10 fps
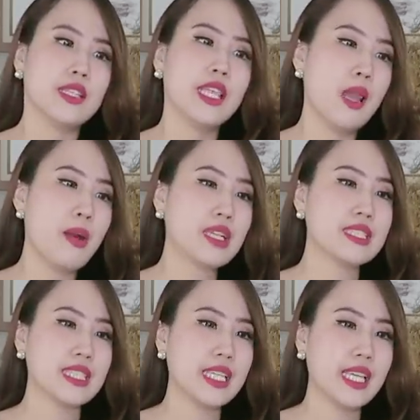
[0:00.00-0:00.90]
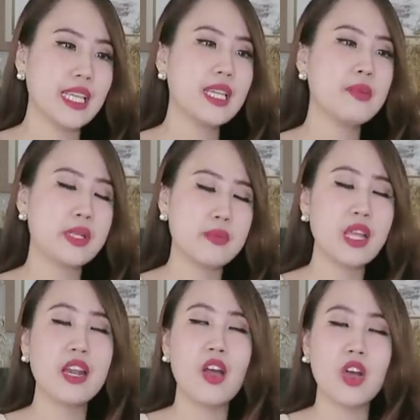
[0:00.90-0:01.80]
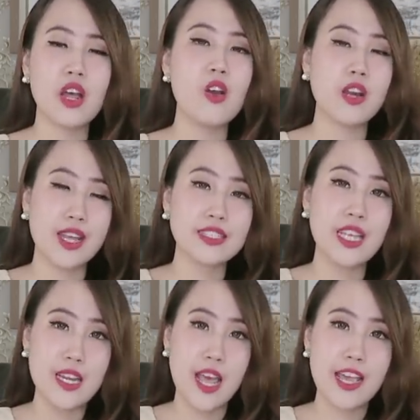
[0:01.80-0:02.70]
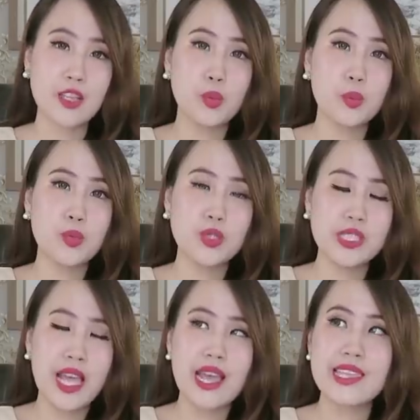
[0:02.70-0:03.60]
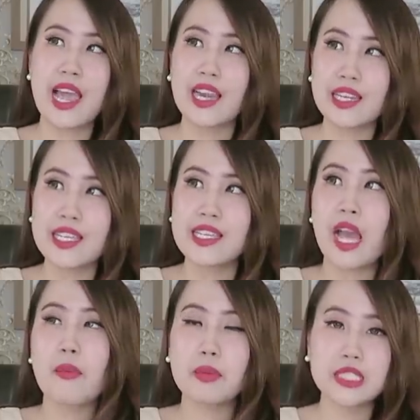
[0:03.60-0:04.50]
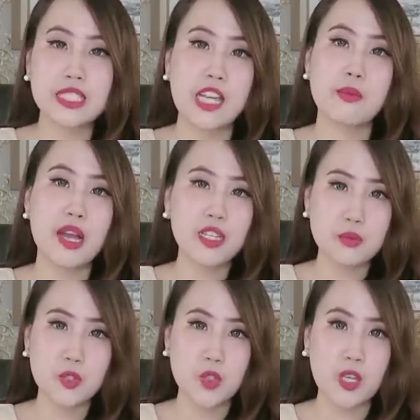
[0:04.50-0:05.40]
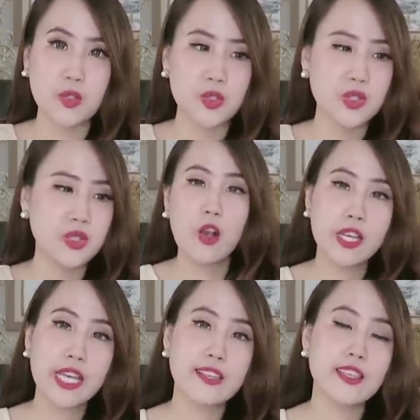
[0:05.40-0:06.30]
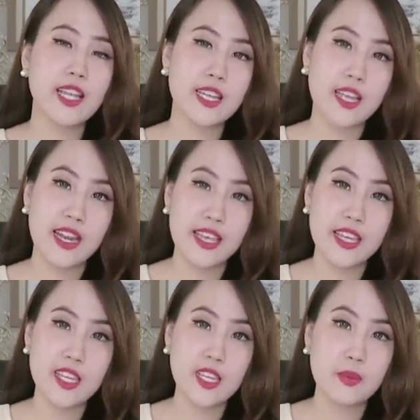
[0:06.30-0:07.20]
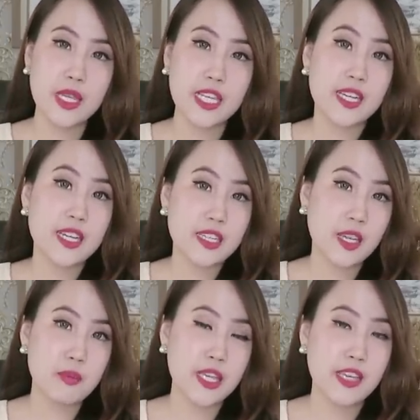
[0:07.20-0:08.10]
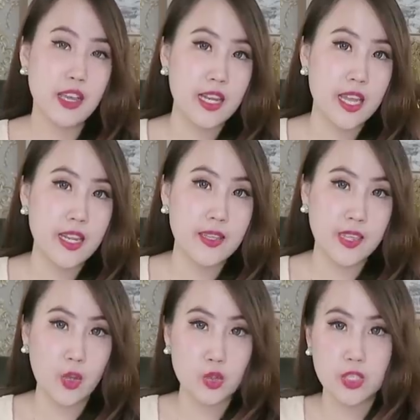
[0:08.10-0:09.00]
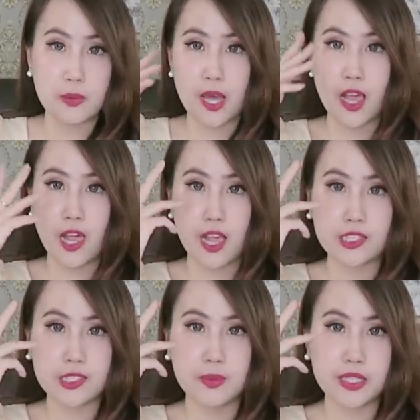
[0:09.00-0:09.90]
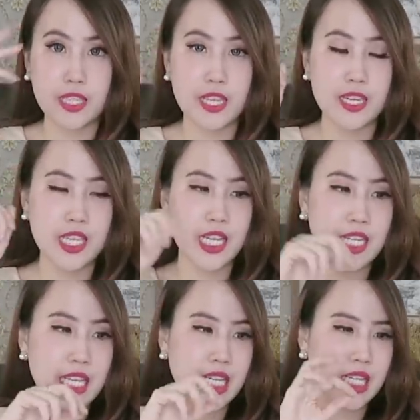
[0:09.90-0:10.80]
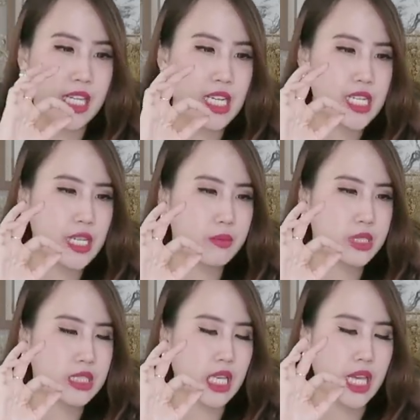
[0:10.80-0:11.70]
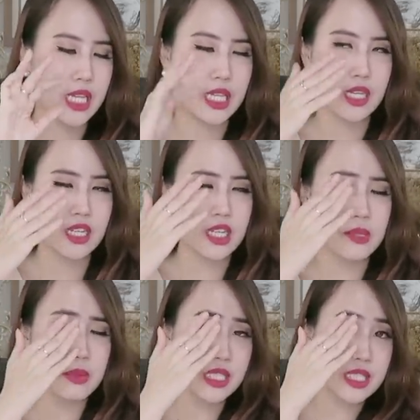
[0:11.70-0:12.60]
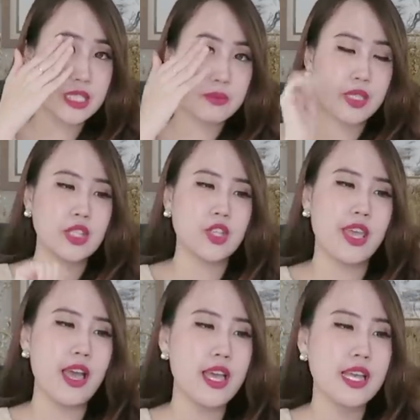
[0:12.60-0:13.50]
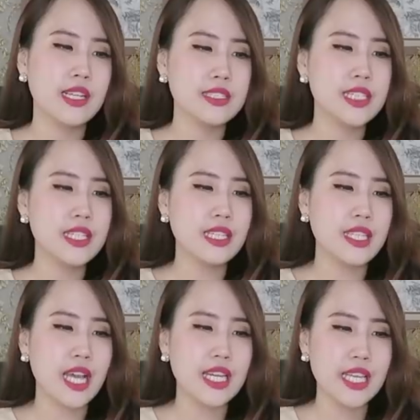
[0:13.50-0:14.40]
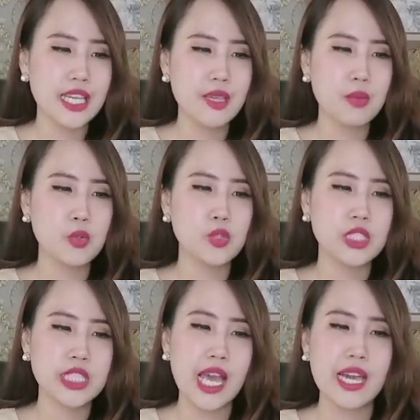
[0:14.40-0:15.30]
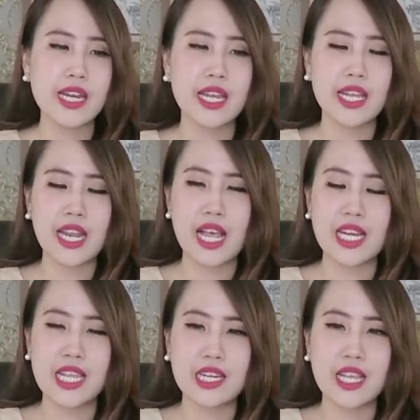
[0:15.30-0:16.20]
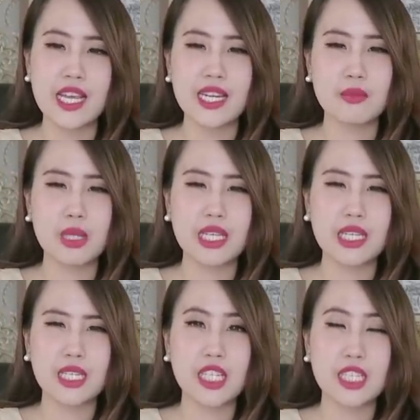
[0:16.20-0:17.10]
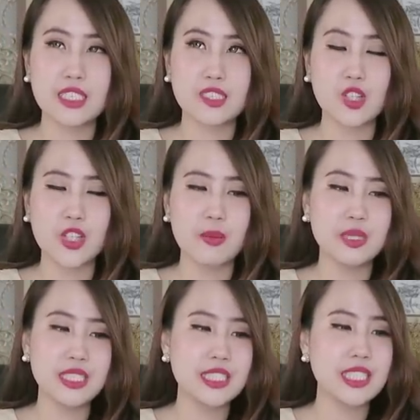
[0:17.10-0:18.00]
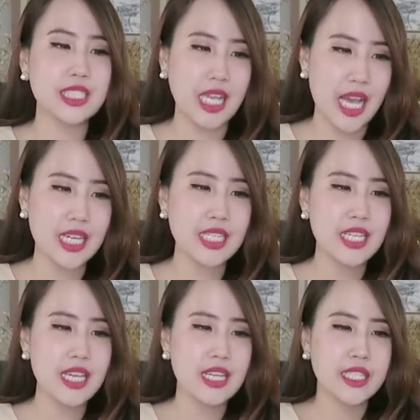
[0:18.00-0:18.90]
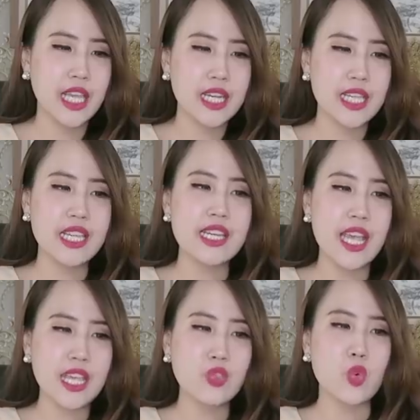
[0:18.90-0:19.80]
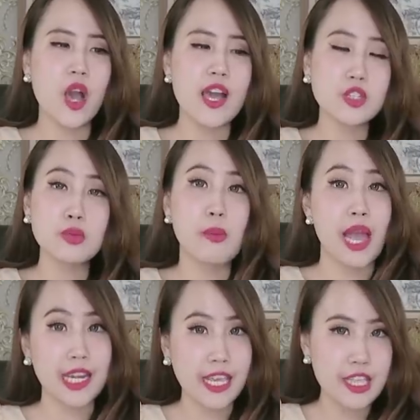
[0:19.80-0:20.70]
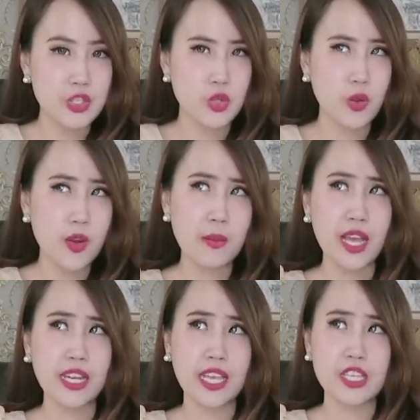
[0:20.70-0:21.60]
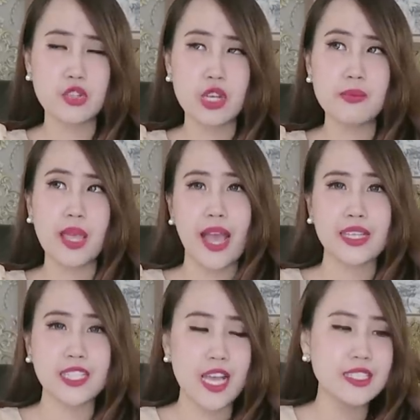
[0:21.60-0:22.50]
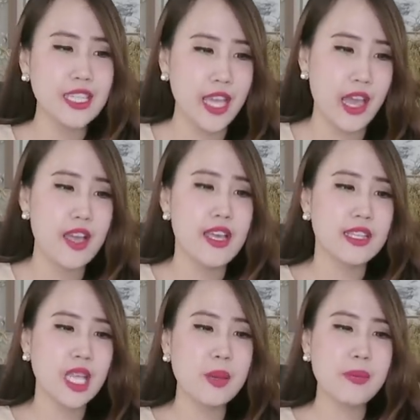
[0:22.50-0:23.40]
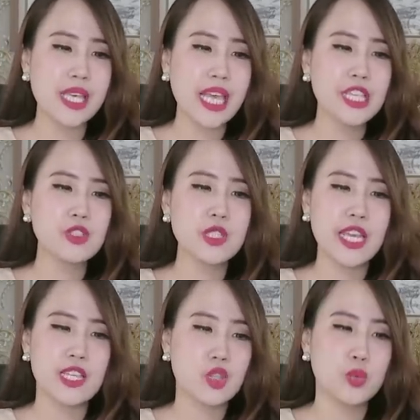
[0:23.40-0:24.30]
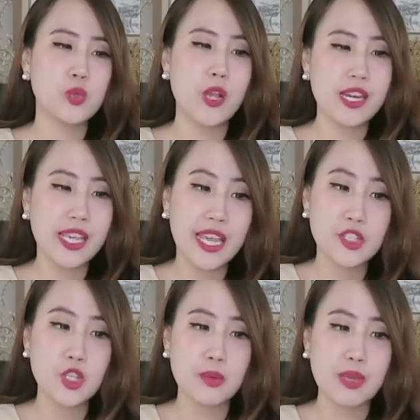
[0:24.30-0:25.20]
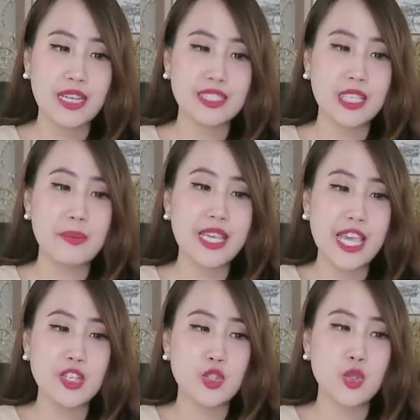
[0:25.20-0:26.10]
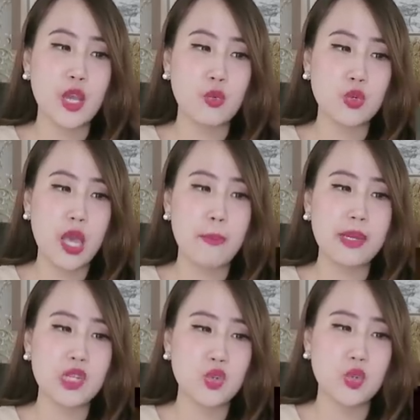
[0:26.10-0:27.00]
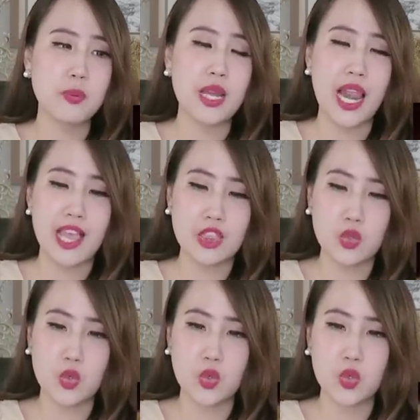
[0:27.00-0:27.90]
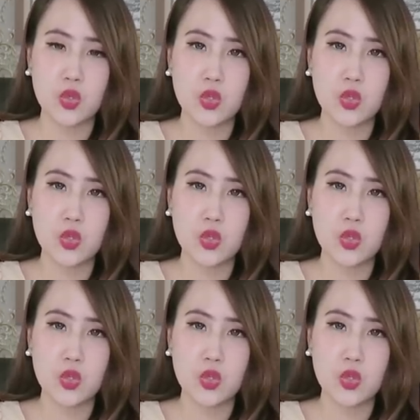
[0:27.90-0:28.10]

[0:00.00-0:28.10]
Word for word: Gila banget sih. Ini benar-benar orang-orang sana itu punya nyali yang besar banget menurut aku. Oke, tantangan kali ini lebih ke enek bagi kalian yang takut sama hal-hal seperti ini. Kalian agak-agak bisa agak-agak merem gitu ya. Jadi tantangan ini menguji adrenalinnya lebih ke sesuatu yang menjijikan. Jadi dia itu harus memakan keju. Oh, makan keju kan biasa aja ya. Tapi kejunya itu bukan keju yang biasa tapi keju yang udah penuh belatung.